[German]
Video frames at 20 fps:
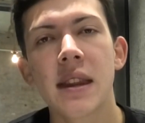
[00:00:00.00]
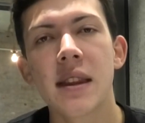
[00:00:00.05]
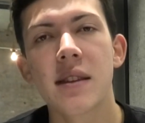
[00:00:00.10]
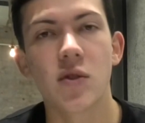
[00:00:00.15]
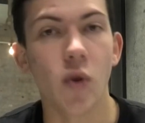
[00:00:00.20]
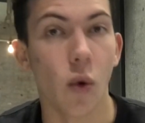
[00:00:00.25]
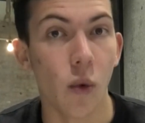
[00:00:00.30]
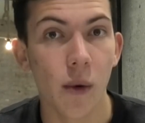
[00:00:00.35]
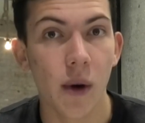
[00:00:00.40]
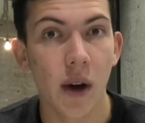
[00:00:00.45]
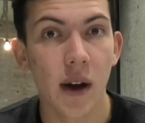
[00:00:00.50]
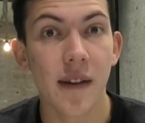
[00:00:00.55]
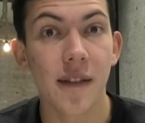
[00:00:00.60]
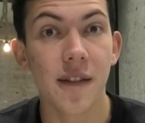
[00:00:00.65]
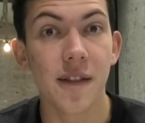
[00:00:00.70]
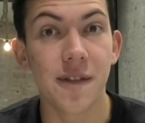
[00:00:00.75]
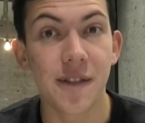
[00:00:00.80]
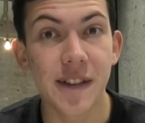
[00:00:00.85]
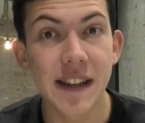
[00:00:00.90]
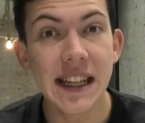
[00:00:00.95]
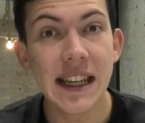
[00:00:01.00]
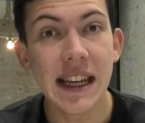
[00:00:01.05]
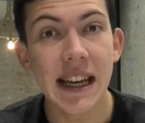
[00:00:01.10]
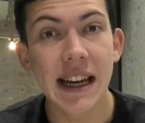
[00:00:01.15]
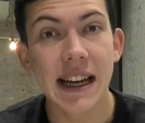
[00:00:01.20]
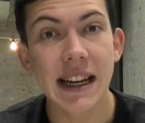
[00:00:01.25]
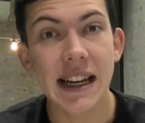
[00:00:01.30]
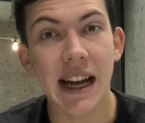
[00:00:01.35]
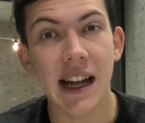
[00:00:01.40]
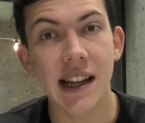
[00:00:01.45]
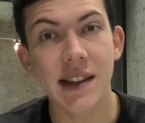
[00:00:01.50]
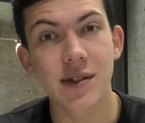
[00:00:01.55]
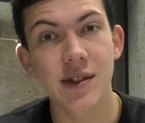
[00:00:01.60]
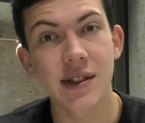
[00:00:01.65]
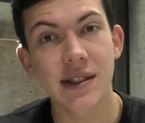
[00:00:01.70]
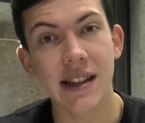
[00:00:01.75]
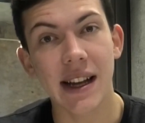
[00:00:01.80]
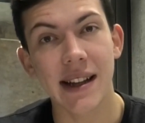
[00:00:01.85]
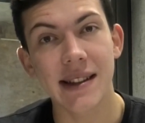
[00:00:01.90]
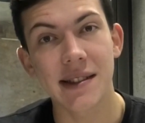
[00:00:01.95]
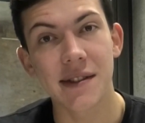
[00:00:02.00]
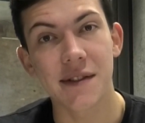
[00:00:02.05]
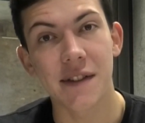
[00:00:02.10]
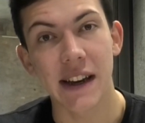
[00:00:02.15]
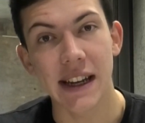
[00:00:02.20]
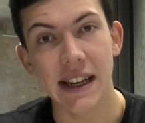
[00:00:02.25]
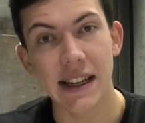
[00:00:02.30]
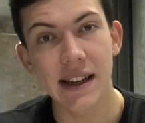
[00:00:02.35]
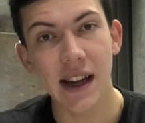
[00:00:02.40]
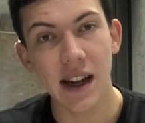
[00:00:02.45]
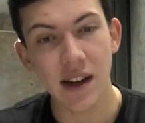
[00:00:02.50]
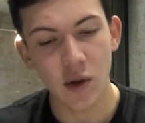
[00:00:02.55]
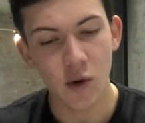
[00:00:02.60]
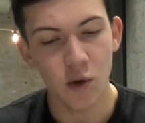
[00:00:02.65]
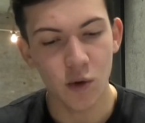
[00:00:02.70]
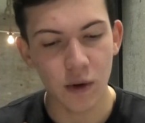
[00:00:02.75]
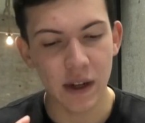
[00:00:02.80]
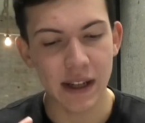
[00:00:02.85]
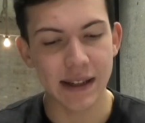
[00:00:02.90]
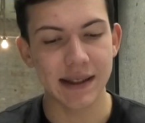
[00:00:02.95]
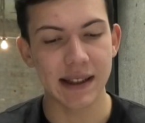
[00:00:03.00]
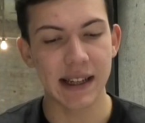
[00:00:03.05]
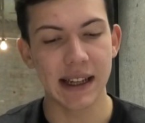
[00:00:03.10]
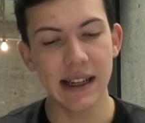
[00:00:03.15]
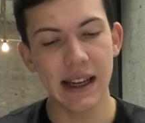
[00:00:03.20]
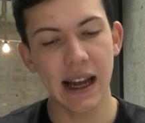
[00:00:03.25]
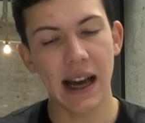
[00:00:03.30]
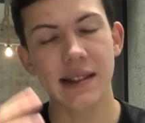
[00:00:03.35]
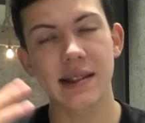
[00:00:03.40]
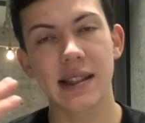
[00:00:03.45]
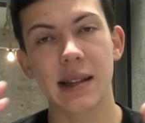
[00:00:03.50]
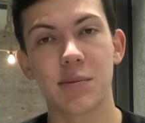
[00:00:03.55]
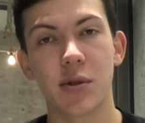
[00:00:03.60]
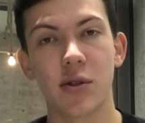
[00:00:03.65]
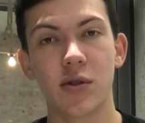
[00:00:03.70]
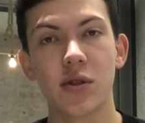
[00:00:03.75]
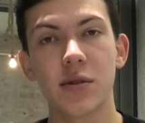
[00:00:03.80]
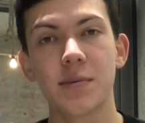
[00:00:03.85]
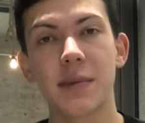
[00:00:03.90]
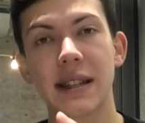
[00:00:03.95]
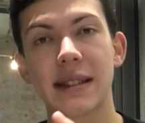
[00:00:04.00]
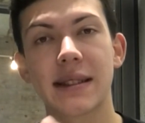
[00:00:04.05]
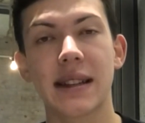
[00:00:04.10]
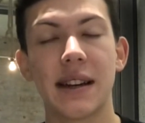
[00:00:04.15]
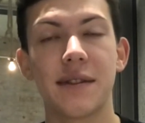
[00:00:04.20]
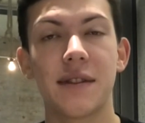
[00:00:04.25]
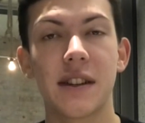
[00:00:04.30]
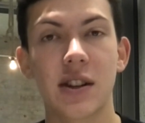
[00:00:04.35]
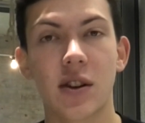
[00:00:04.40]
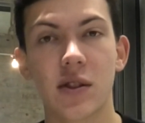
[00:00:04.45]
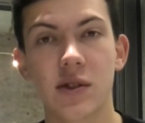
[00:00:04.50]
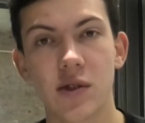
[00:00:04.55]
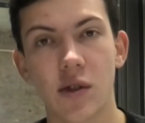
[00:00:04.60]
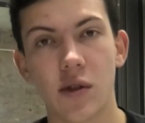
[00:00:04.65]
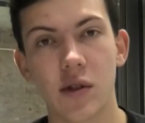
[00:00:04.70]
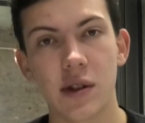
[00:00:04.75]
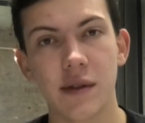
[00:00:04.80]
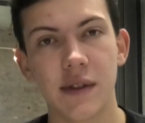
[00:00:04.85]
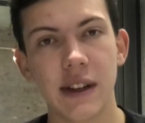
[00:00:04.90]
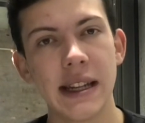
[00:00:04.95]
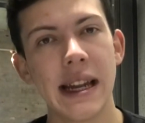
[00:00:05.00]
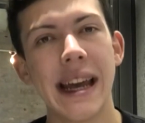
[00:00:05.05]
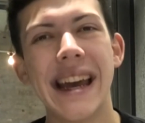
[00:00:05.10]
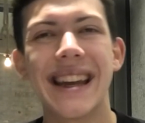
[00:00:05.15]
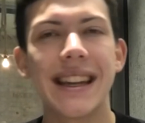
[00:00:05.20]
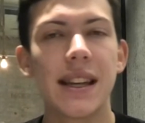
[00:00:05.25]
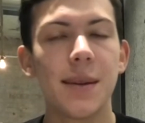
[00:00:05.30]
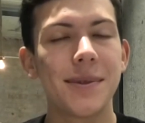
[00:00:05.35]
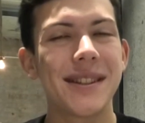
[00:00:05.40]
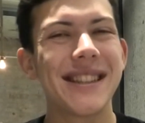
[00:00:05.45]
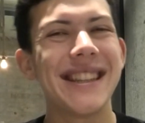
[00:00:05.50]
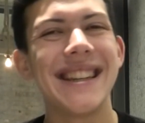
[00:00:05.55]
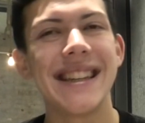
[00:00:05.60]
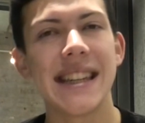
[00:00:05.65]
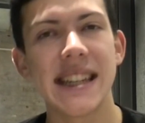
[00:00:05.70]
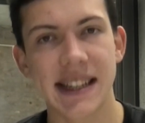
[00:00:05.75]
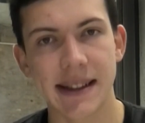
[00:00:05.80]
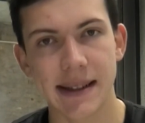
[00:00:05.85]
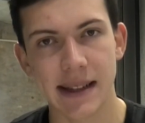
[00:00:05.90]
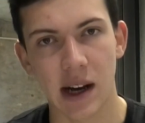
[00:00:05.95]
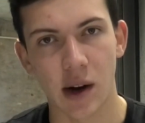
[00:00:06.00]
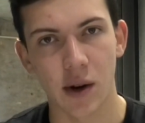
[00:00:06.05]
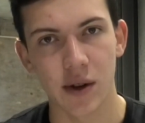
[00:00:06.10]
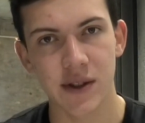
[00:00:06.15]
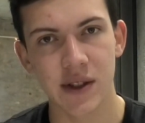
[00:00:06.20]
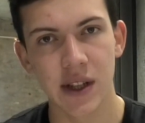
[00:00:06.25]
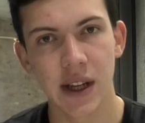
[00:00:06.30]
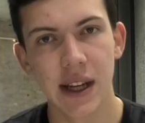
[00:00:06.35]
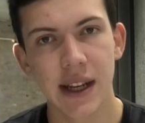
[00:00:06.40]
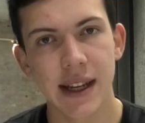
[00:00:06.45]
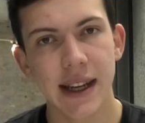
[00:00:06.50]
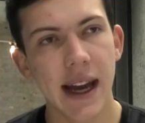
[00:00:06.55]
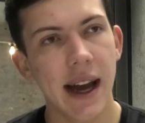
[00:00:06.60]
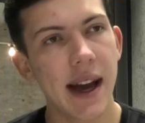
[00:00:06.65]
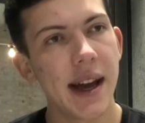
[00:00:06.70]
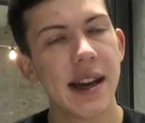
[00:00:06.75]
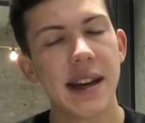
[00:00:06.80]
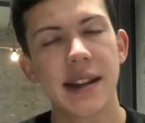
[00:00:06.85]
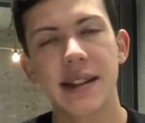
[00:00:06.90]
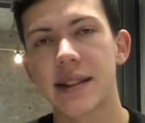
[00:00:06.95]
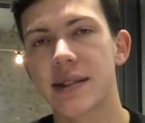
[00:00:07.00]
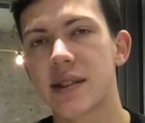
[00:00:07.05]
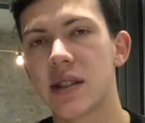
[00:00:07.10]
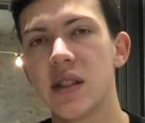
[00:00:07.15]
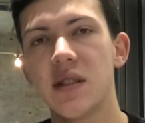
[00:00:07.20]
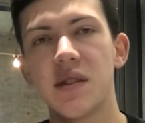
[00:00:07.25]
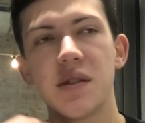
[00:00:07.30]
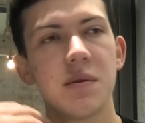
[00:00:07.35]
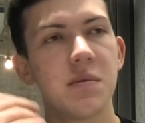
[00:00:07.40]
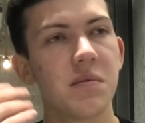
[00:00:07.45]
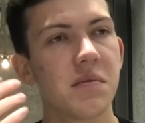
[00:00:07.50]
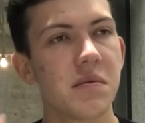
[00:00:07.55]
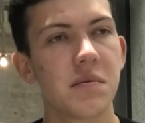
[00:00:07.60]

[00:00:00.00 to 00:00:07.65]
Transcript: So, wie kannst du das Ganze verhindern? Du gehst hin, hast dein Produkt, machst 3.000, 4.000 Euro Gewinn, nimmst dir nichts raus. Ja, das sind